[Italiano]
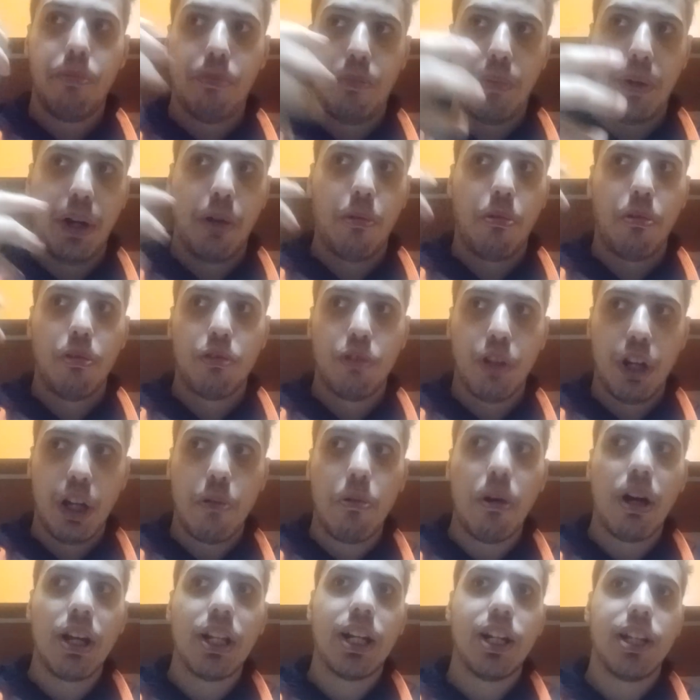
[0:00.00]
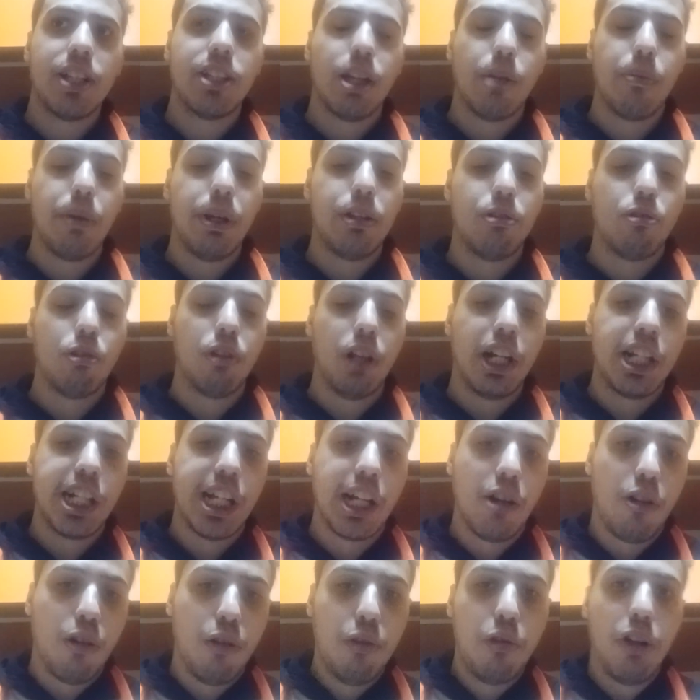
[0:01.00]
per quanto riguarda l'adattamento del
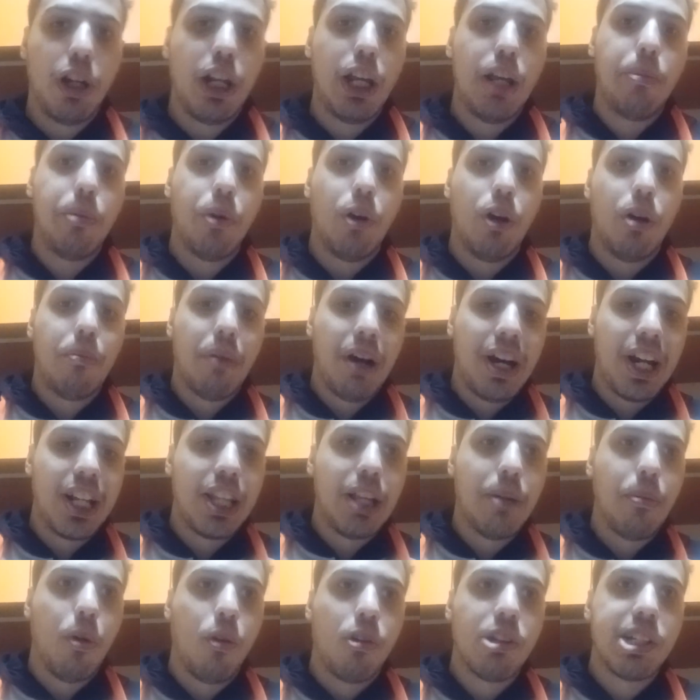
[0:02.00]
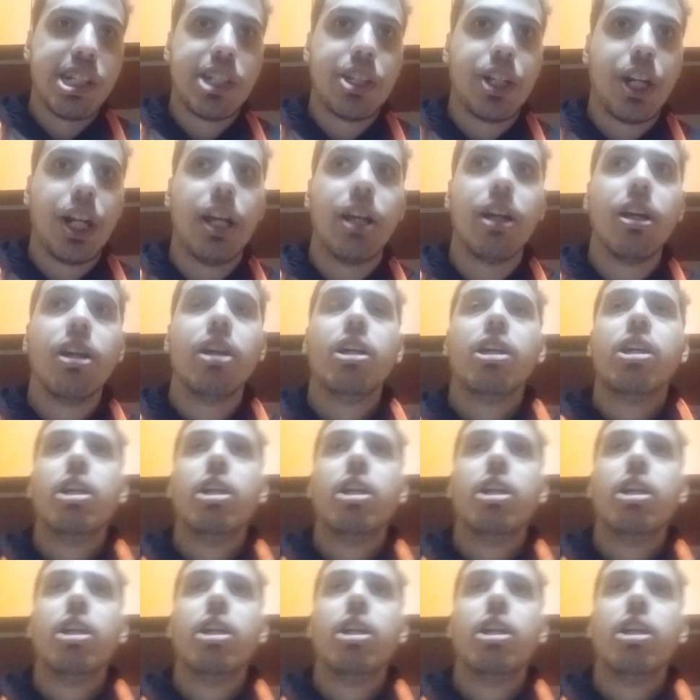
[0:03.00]
secondo libro Il mare dei mostri